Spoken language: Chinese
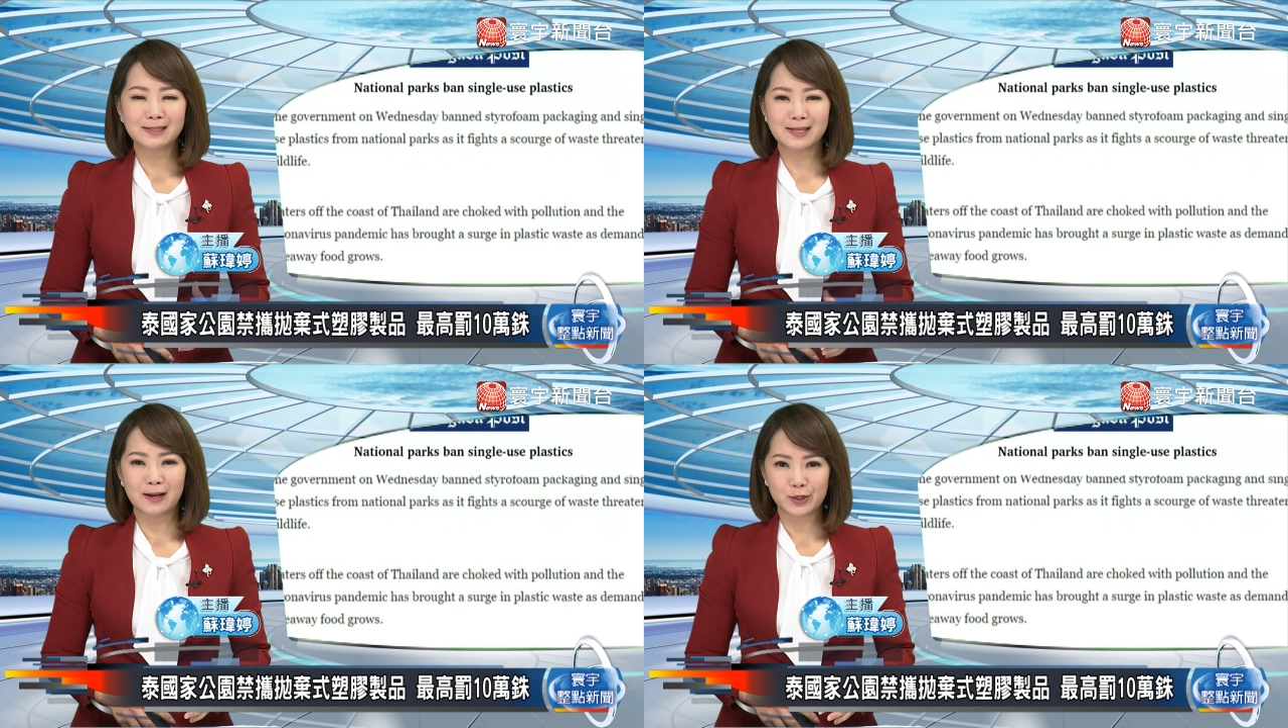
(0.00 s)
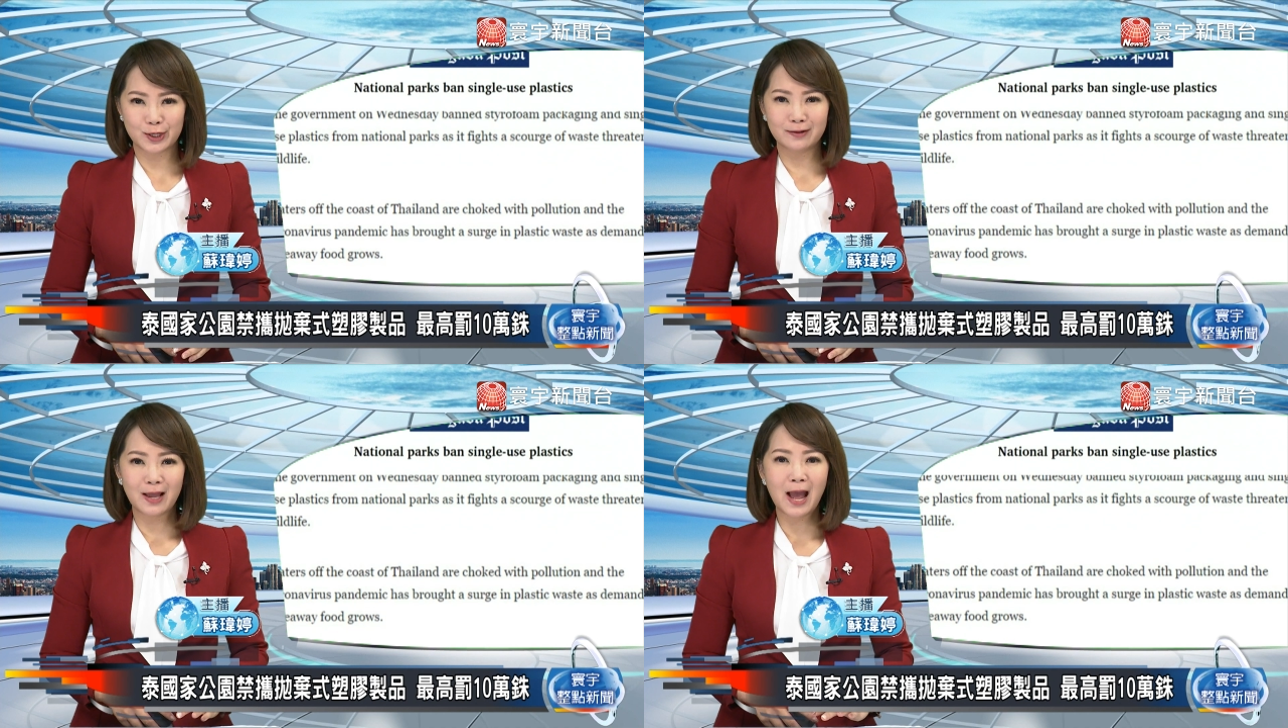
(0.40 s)
自然
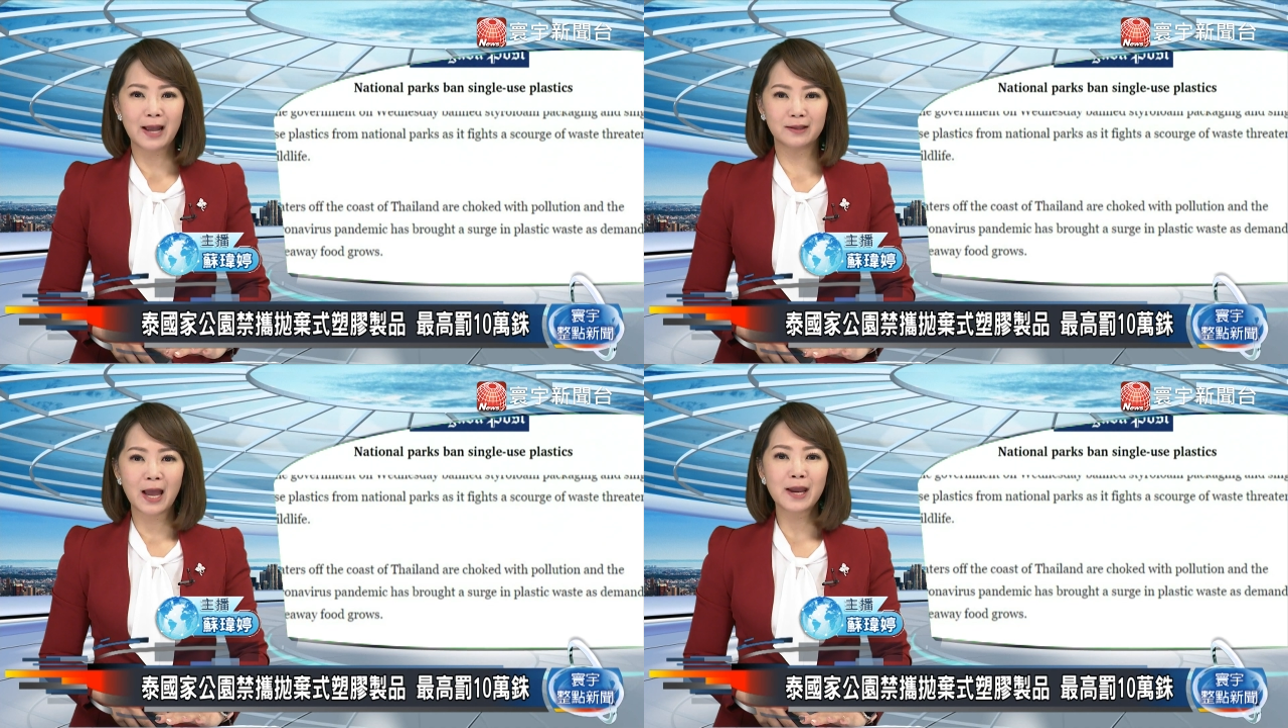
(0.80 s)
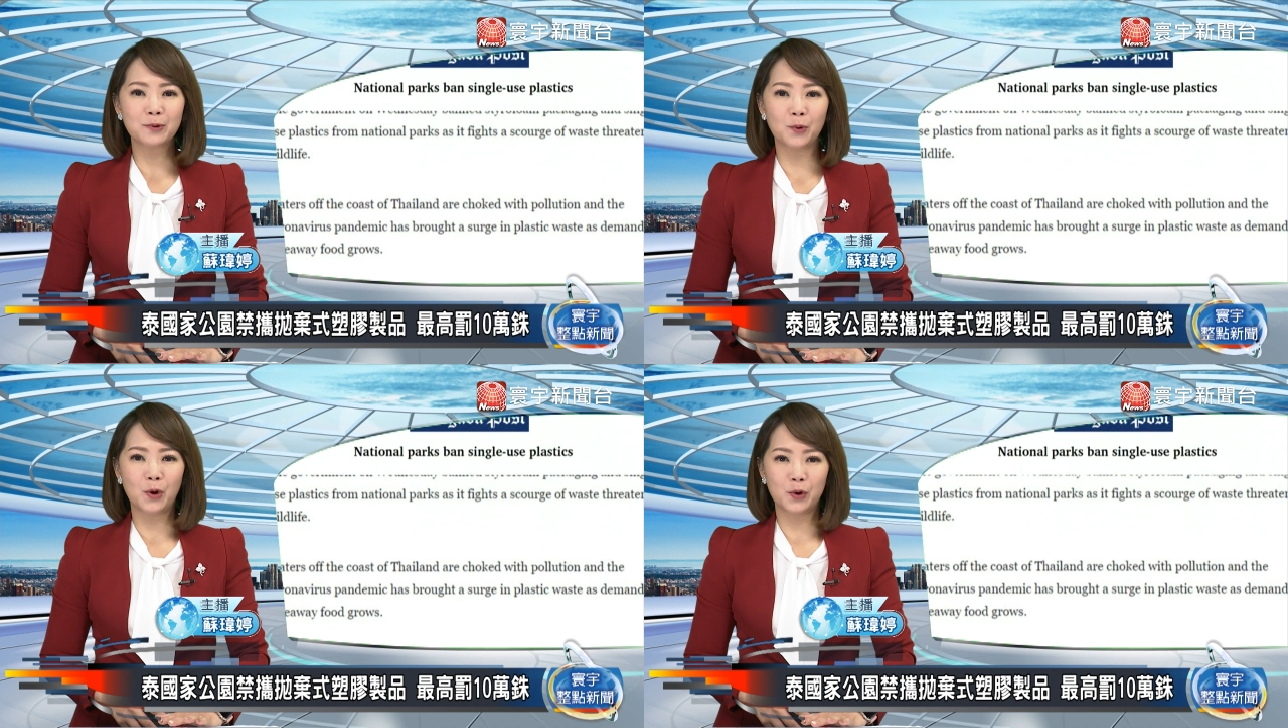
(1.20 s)
生态，
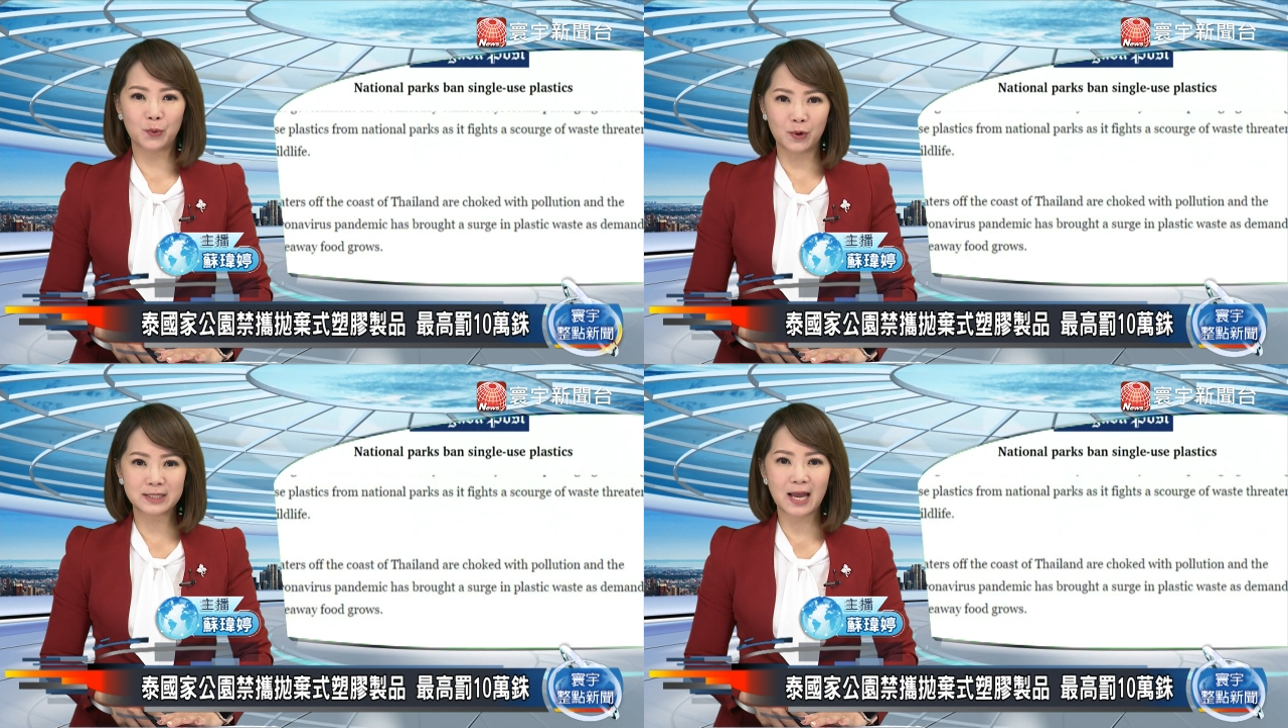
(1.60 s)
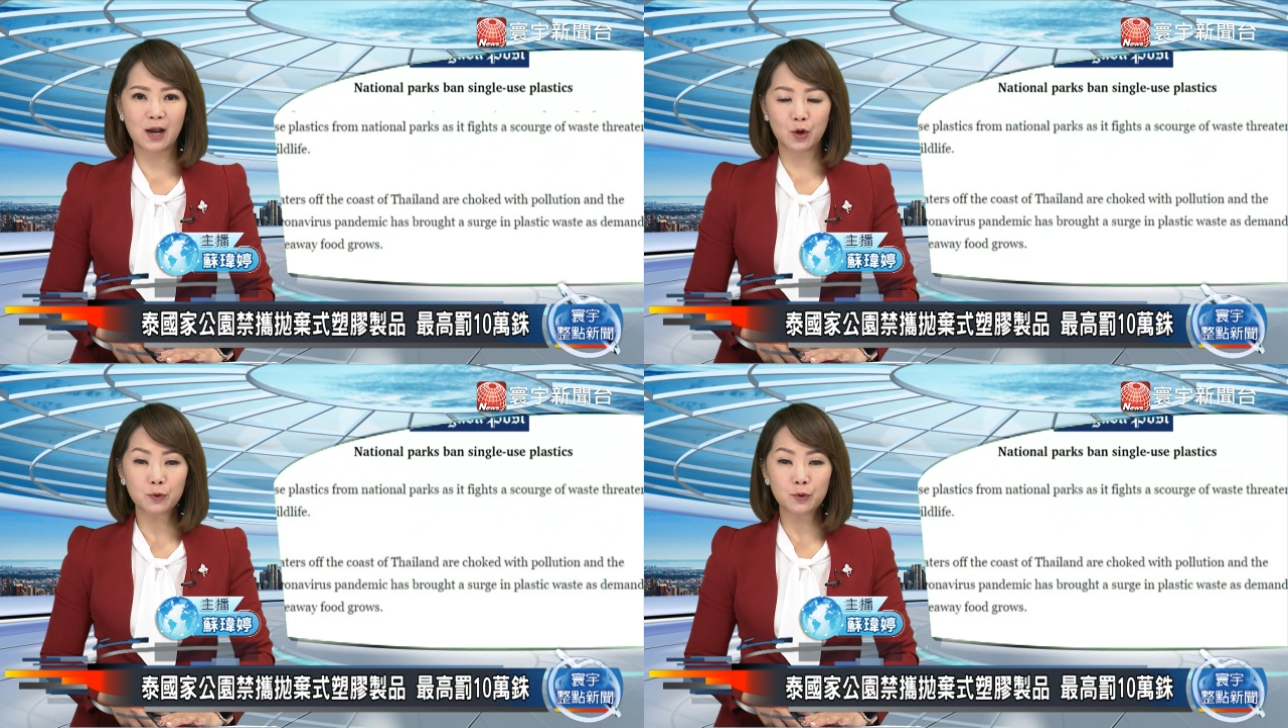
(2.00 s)
泰国国家